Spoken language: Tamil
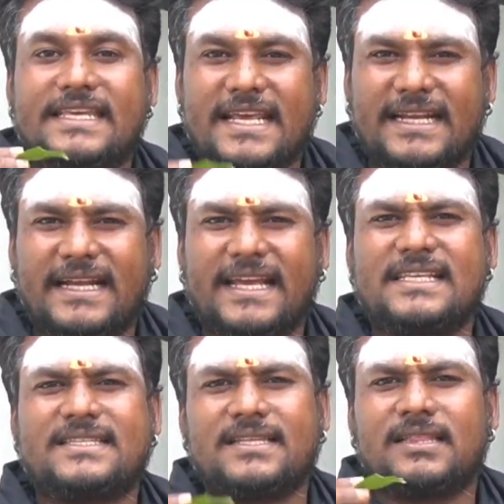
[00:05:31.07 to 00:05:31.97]
இயற்கை
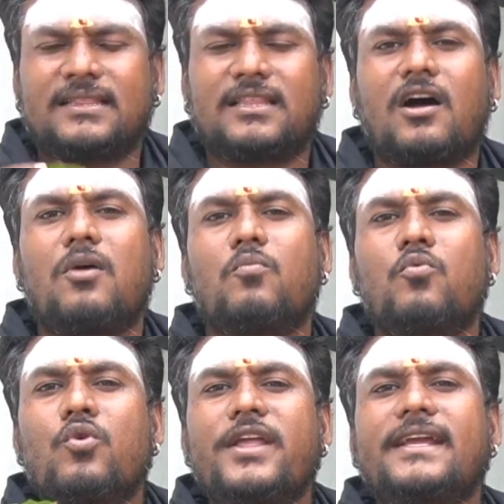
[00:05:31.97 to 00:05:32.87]
சித்தா
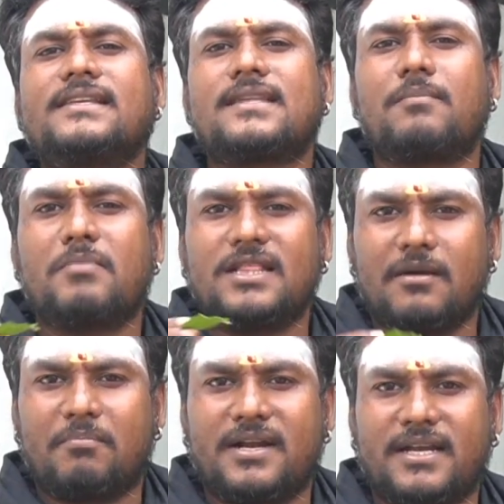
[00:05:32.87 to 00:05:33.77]
மூலிகை
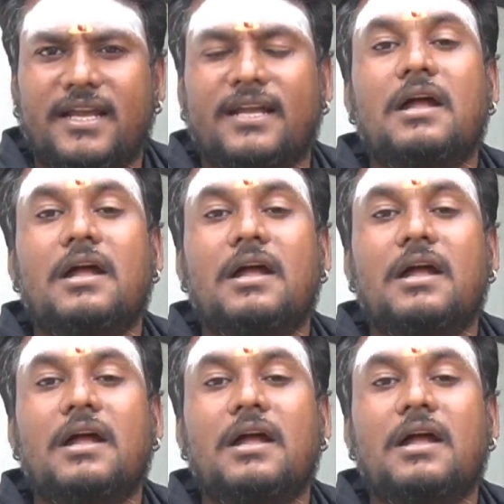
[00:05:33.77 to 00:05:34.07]
சம்பந்தப்பட்ட